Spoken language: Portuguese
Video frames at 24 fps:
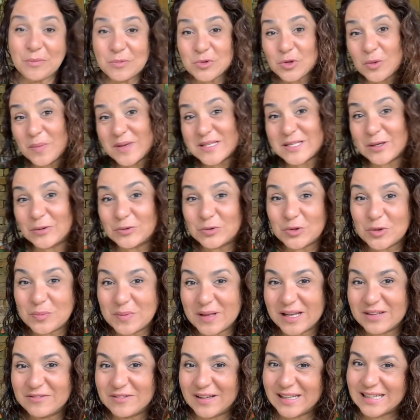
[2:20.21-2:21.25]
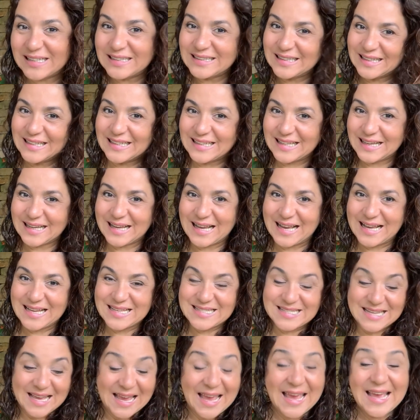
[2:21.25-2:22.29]
começar o tour pela varanda daqui da
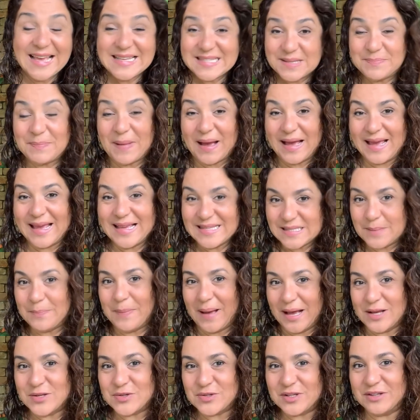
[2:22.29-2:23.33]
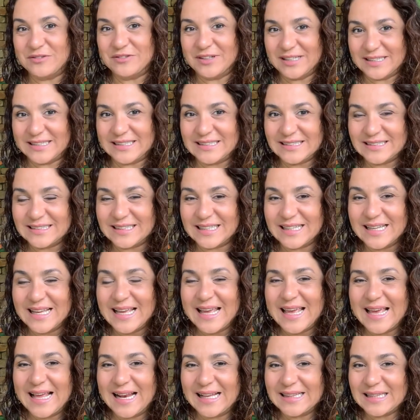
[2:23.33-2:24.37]
casa. Essa, essa parte da varanda,
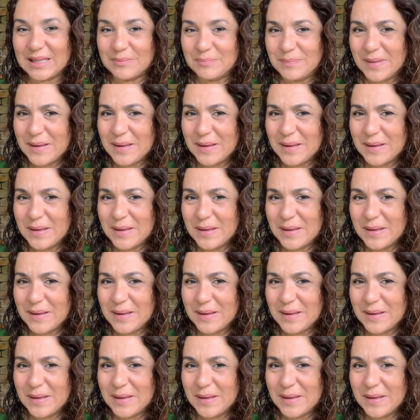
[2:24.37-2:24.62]
ela tá bem